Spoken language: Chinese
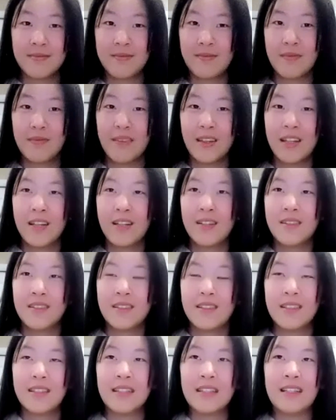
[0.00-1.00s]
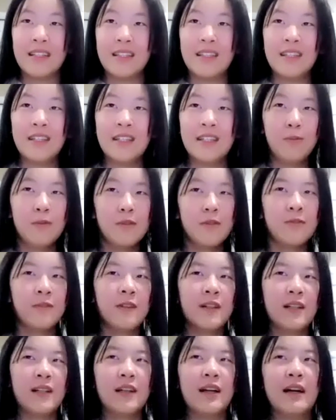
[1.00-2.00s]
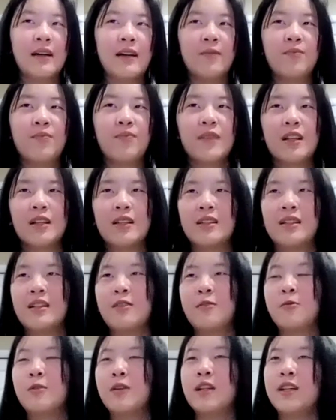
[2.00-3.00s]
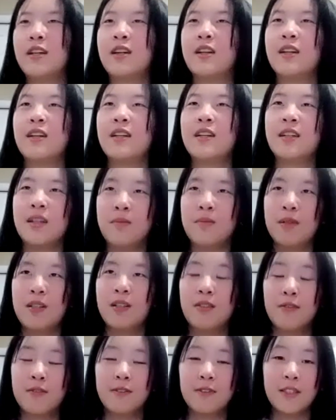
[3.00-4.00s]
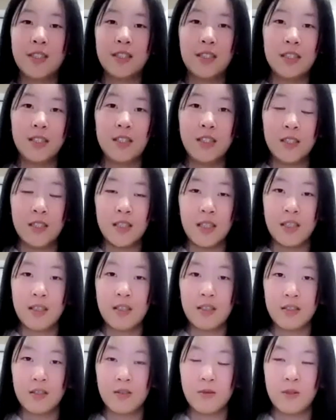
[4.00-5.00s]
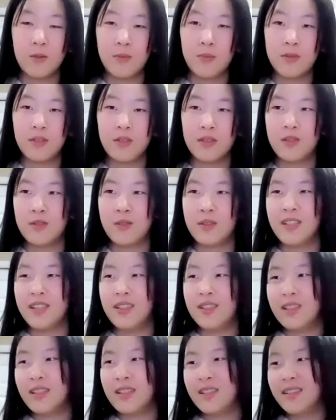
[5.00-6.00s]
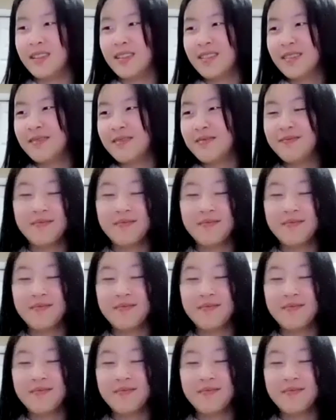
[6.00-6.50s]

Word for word: 哲学的一部分啦。那我也可以给别人分析一下，但是我不是专家。